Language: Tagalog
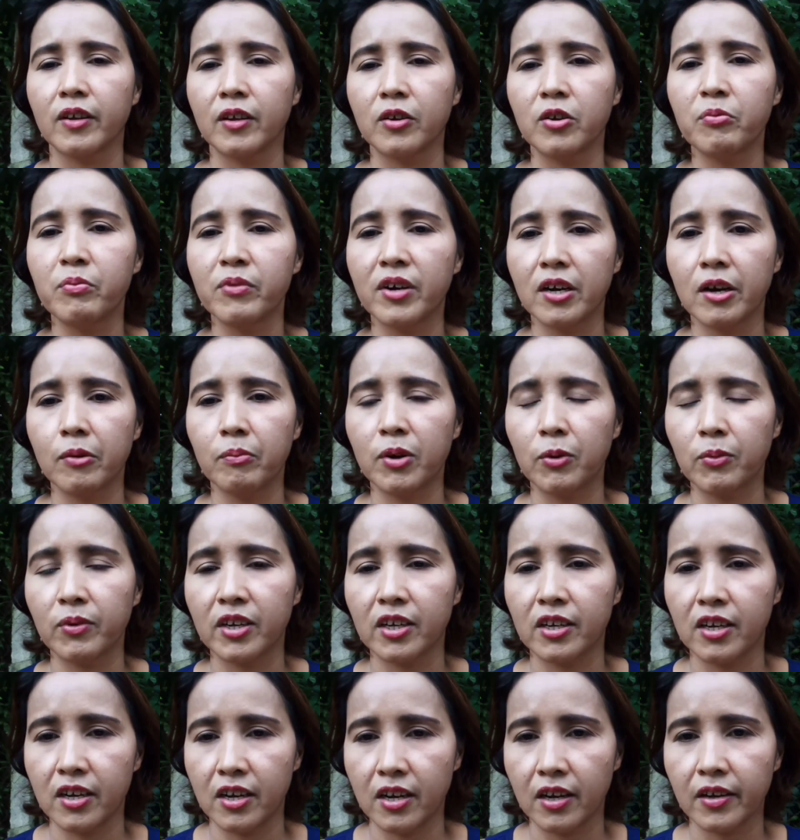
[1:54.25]
Yung mga
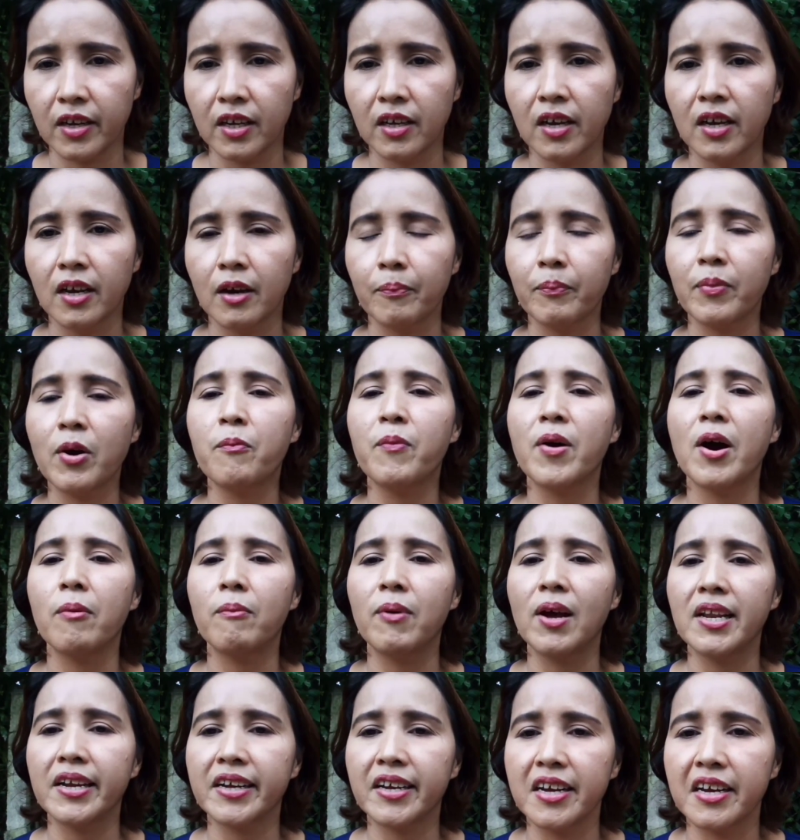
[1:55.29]
mamsi
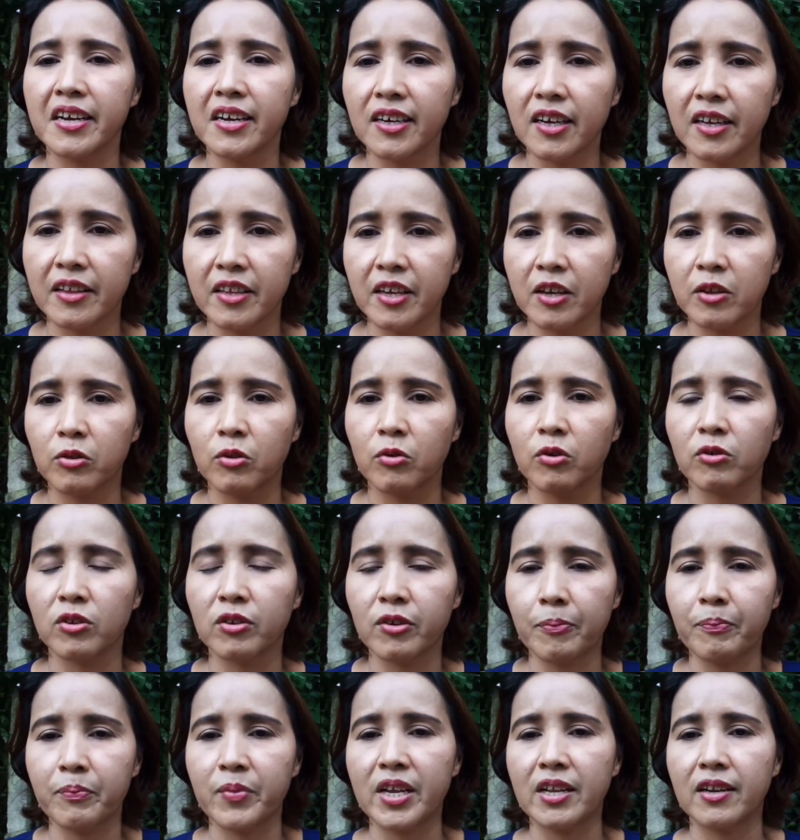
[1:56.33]
pababalikin ka dito
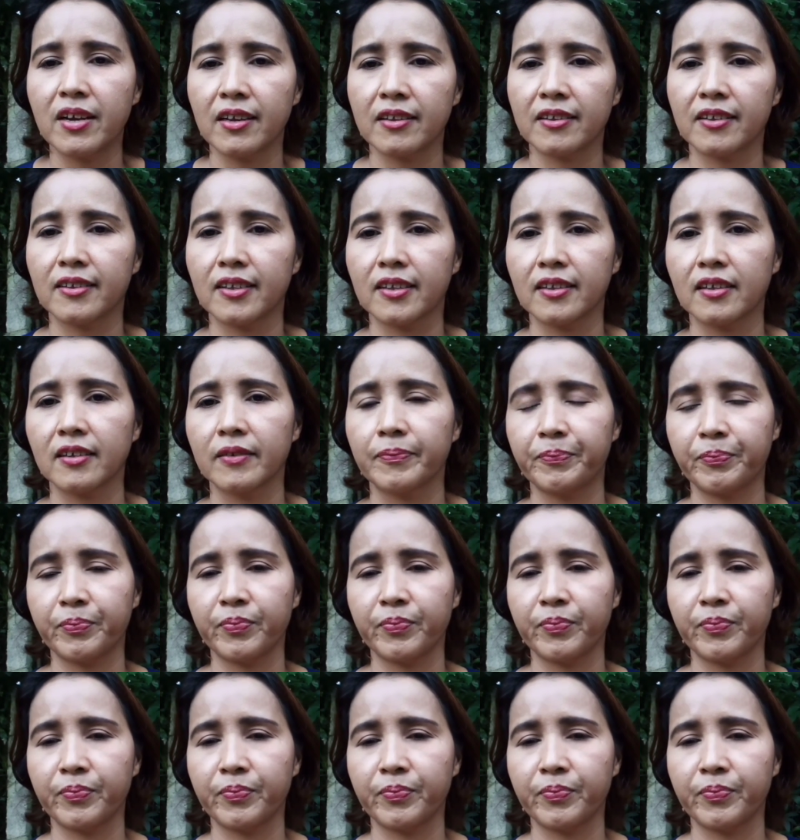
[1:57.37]
sa Pinas.